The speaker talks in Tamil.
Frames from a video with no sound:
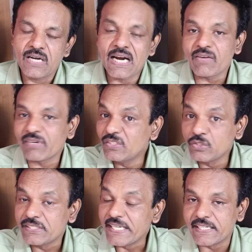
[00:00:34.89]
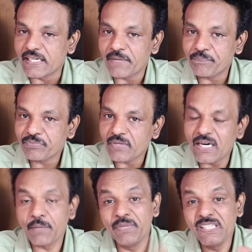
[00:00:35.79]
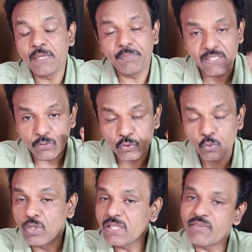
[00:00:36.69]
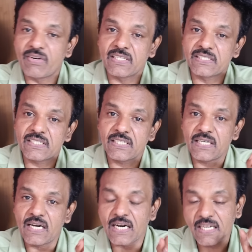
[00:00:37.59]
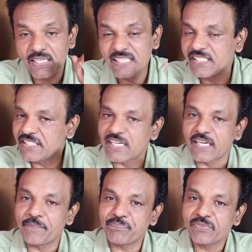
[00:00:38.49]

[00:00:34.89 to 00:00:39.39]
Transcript: ஆனால் அவங்க எதுவும் ஜெயிக்கலை ஆனால் பிஜேபி இருபத்தொன்று தான் வாங்குச்சு ஆனால் ரெண்டு ஜெயித்தாங்க